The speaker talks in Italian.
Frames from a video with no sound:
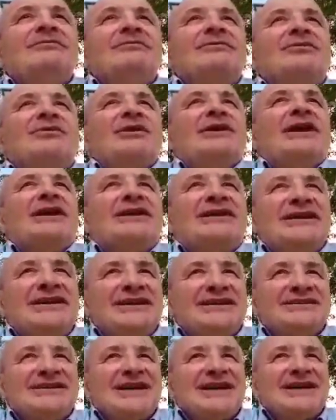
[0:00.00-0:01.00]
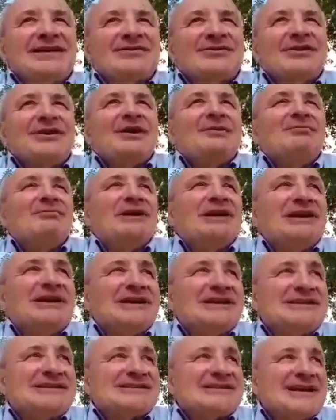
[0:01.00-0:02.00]
quella chiesa, quella
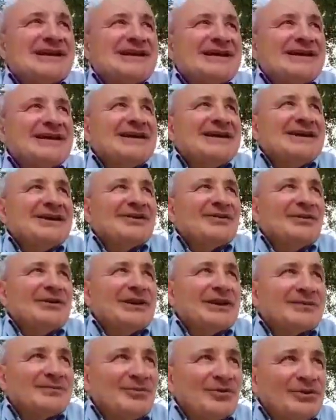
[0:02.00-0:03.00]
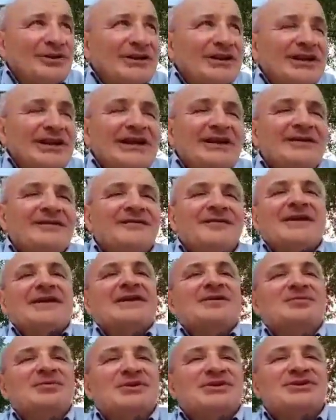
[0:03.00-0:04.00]
bellezza, quell'armonia fra
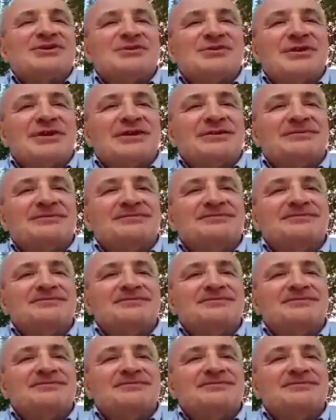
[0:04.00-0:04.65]
le persone.